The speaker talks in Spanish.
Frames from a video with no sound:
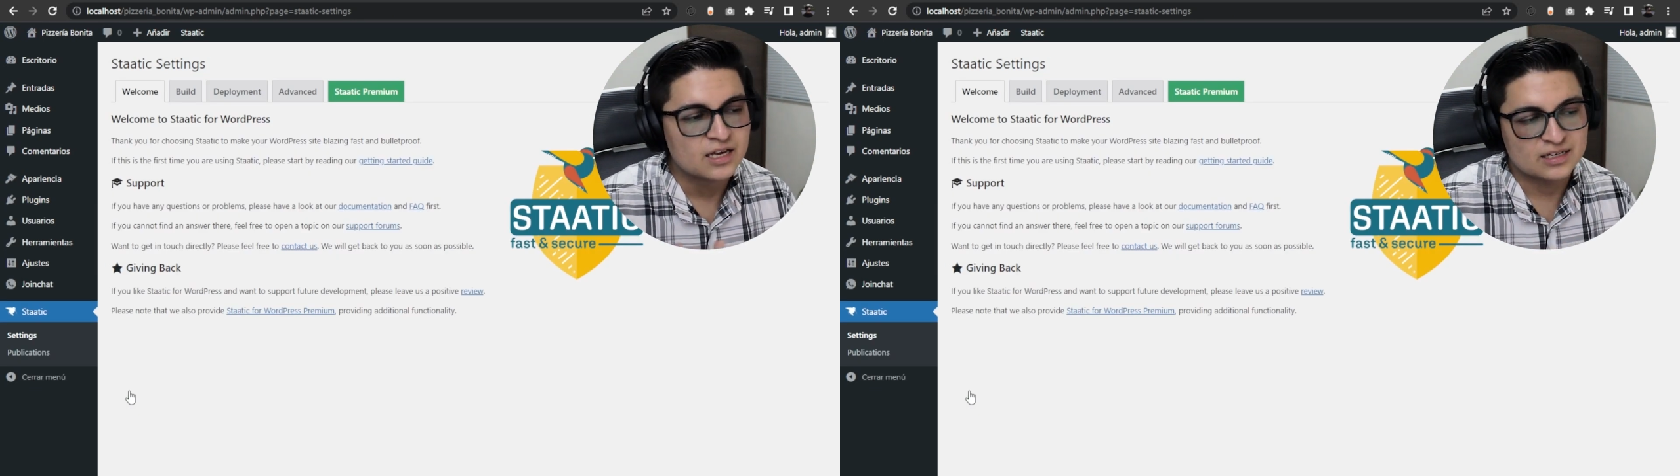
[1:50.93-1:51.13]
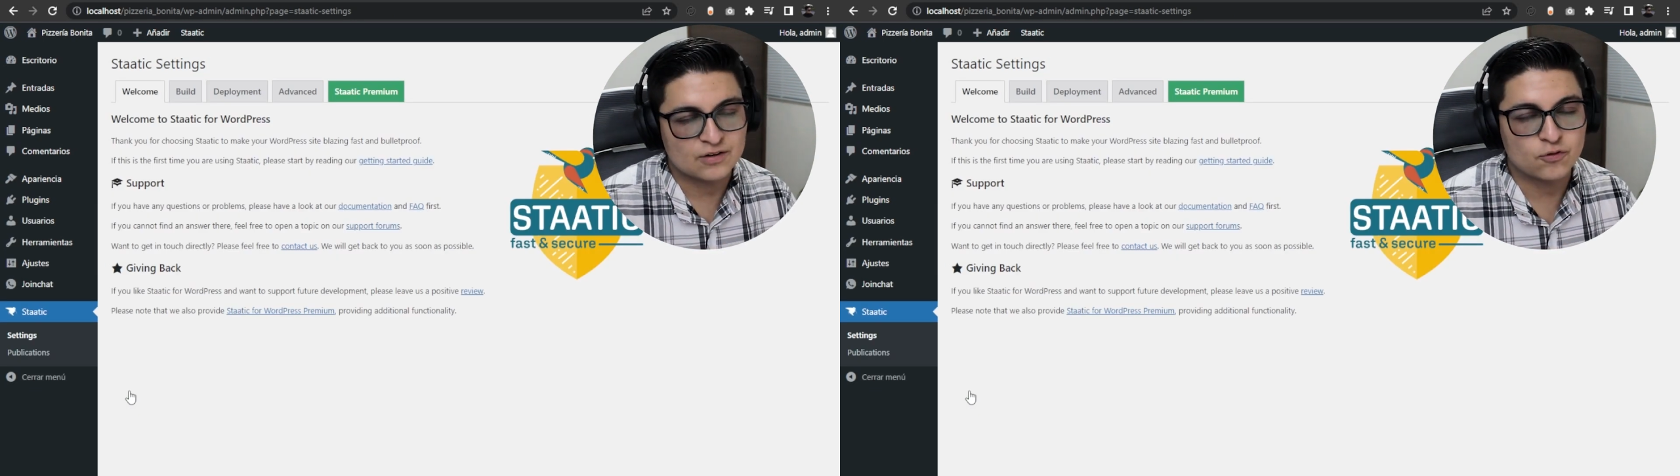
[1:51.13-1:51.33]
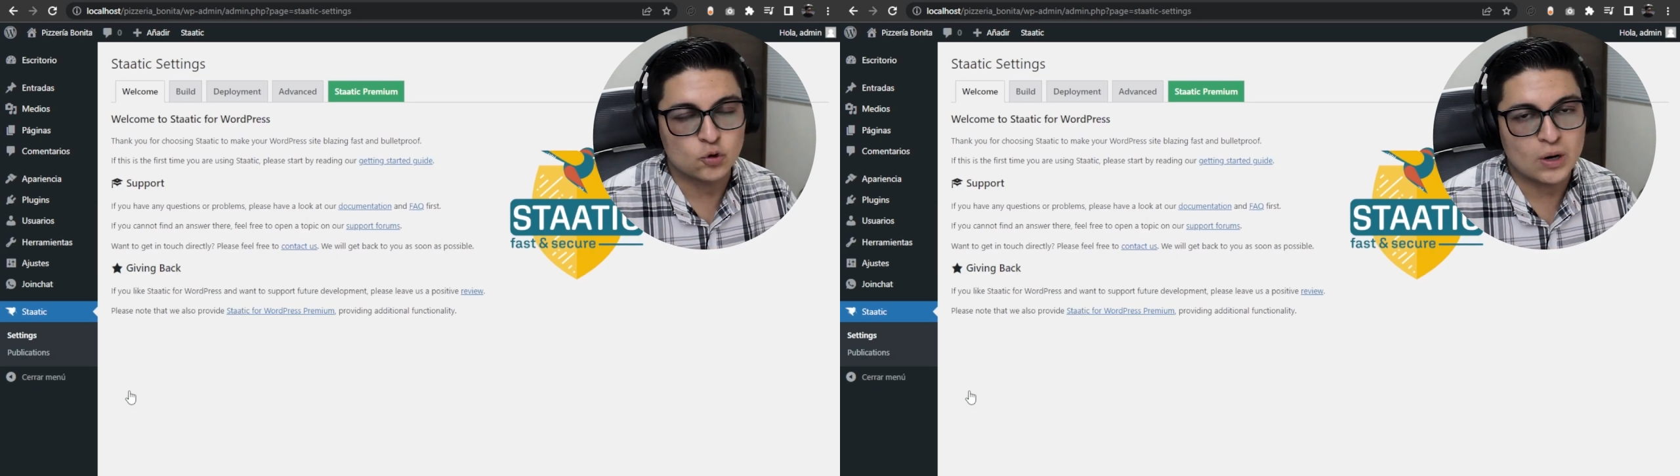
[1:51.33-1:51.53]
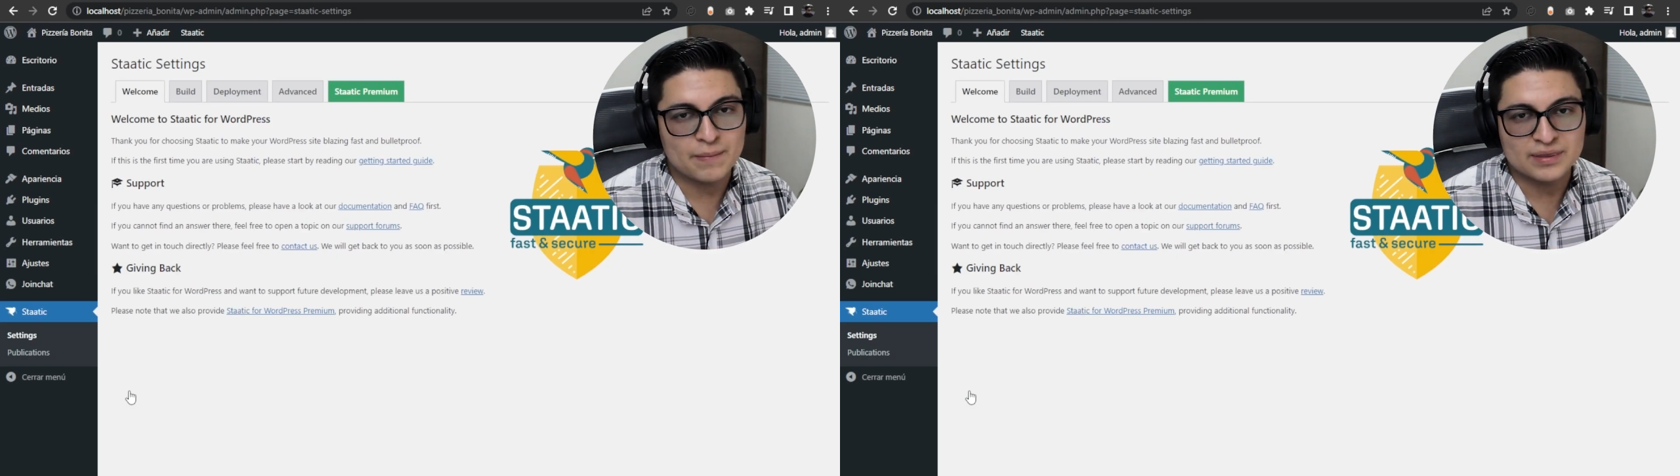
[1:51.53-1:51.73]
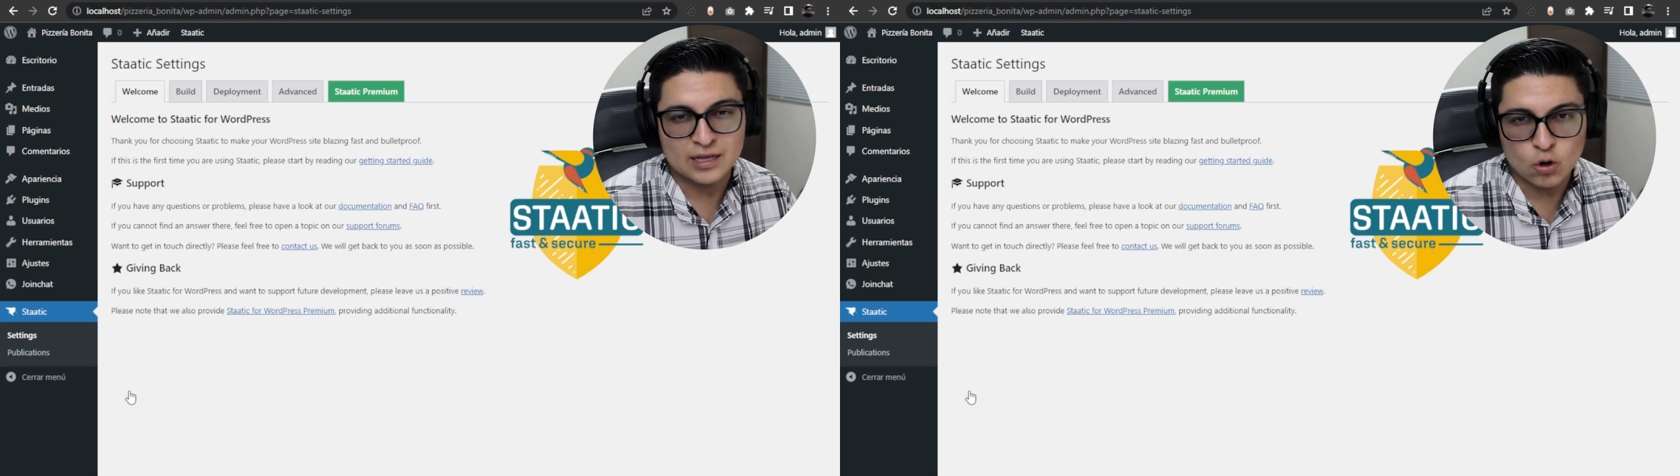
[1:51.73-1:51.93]

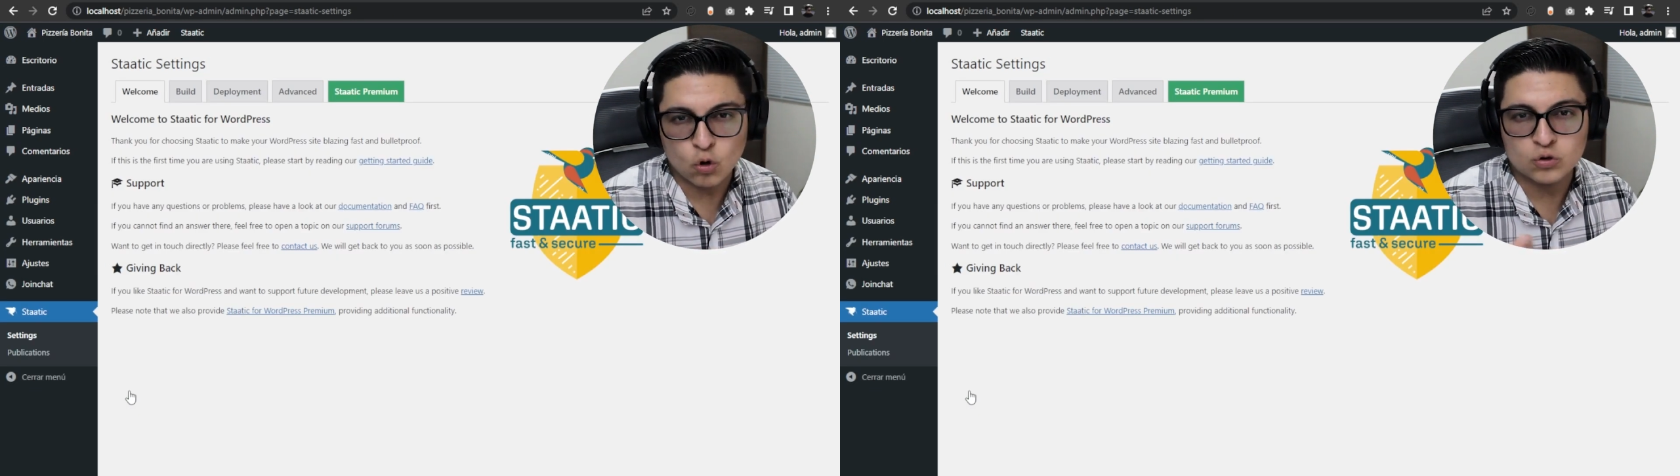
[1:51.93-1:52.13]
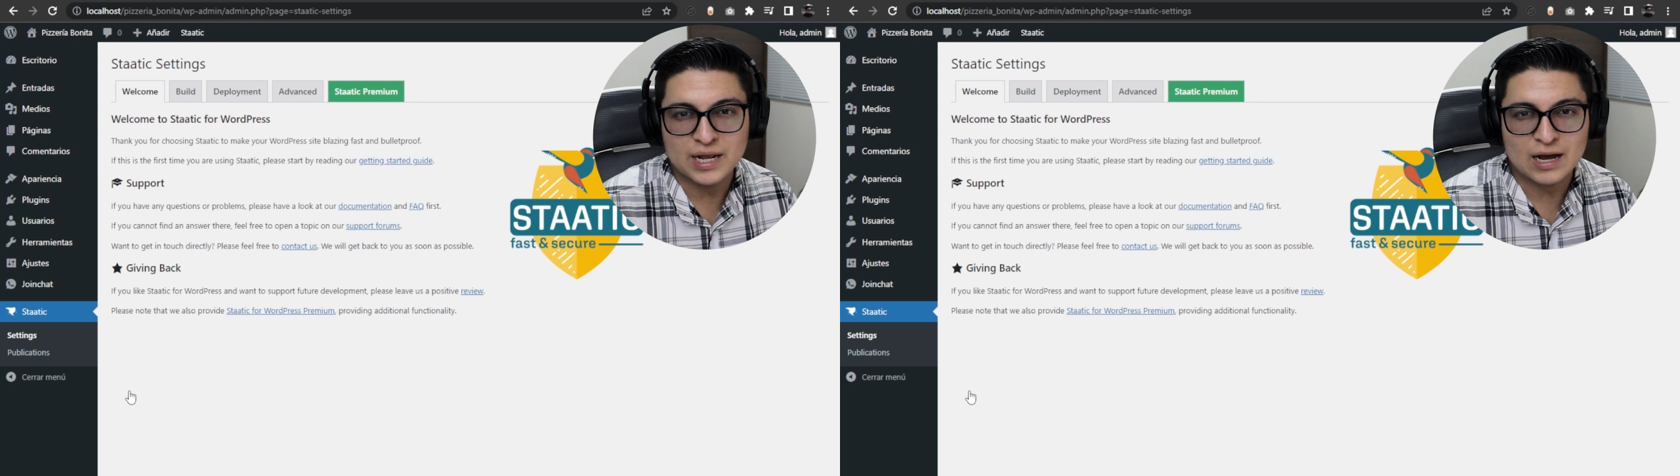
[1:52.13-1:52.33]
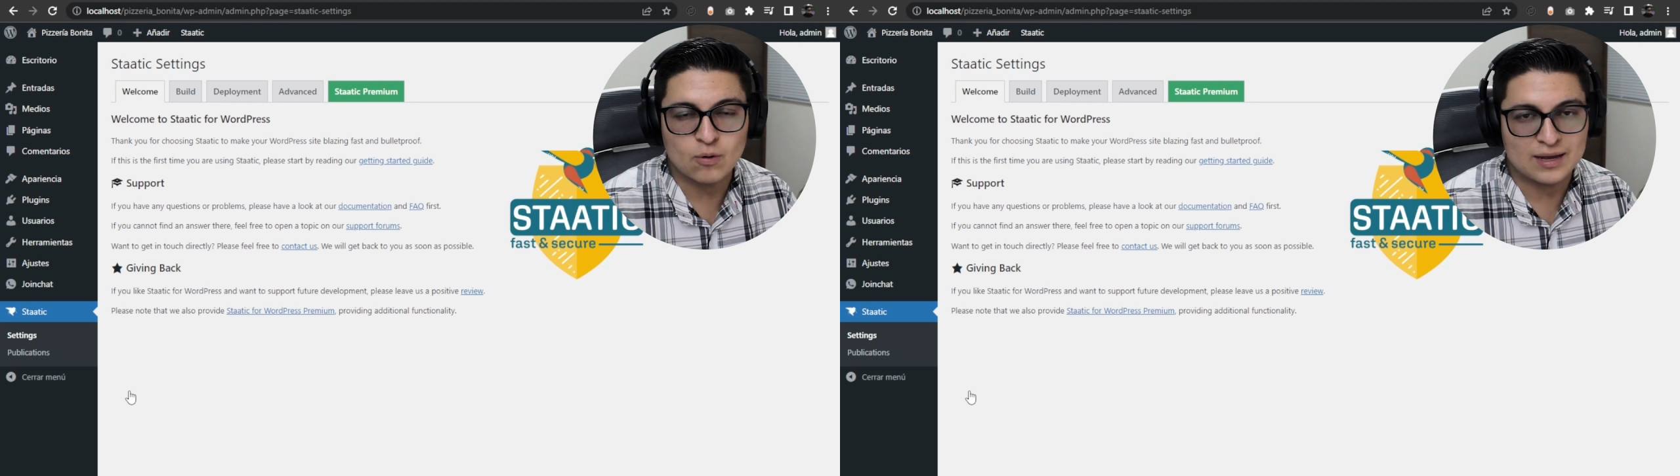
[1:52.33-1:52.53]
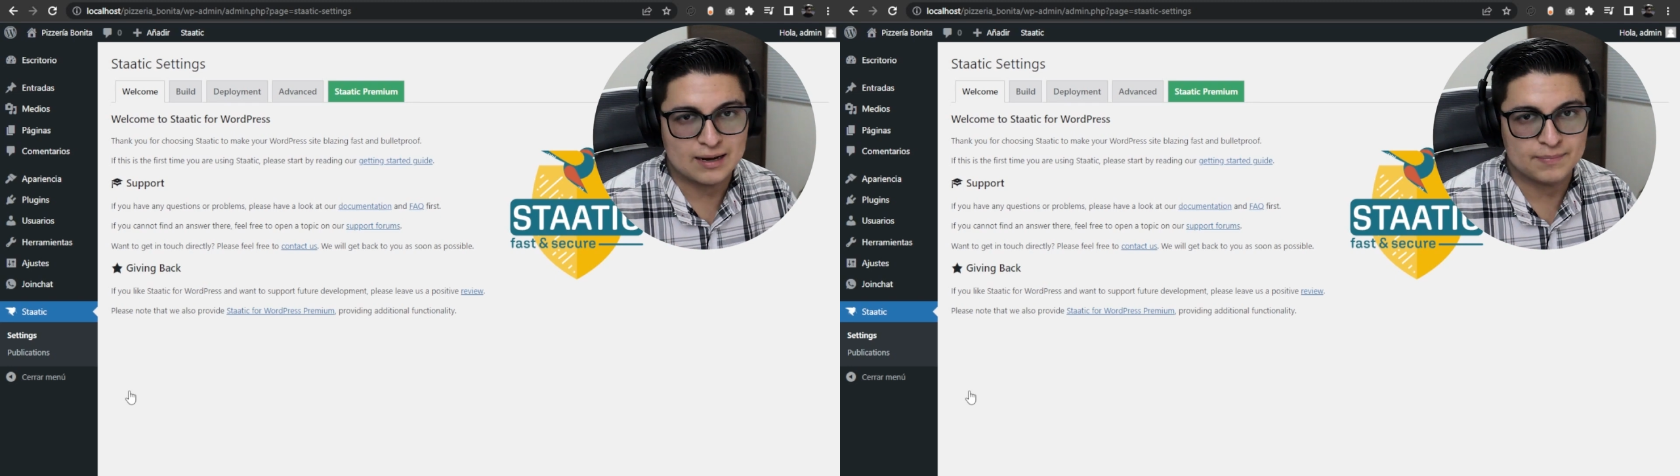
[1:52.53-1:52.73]
desafortunadamente no contará con la